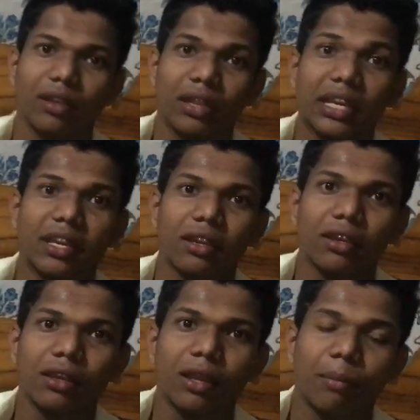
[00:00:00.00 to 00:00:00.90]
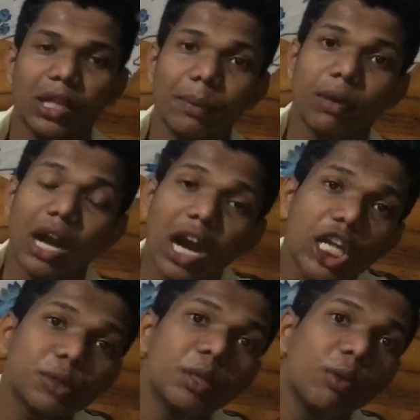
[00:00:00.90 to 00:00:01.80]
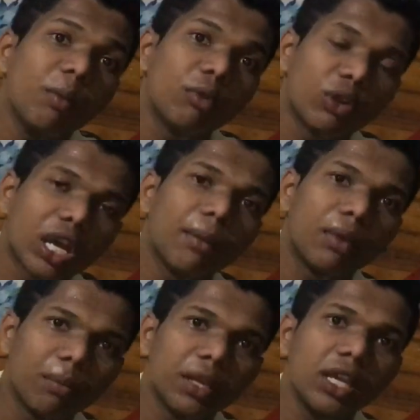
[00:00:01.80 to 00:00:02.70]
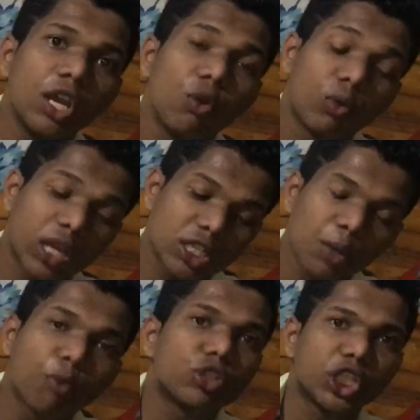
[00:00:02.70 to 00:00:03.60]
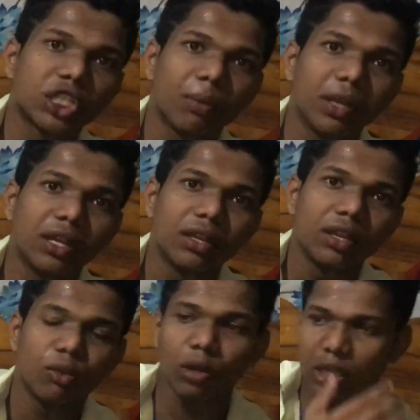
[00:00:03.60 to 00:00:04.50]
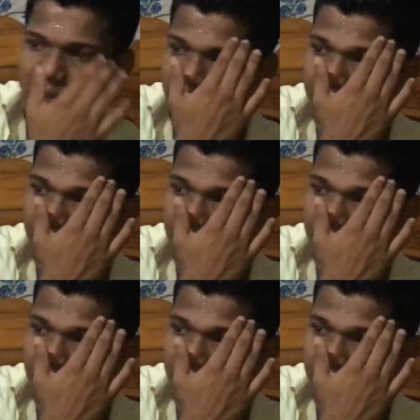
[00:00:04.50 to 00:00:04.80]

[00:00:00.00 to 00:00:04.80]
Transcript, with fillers: देखिए मतलब आज भी वो उनका मम्मी उनका सपोर्ट सिस्टम है उनके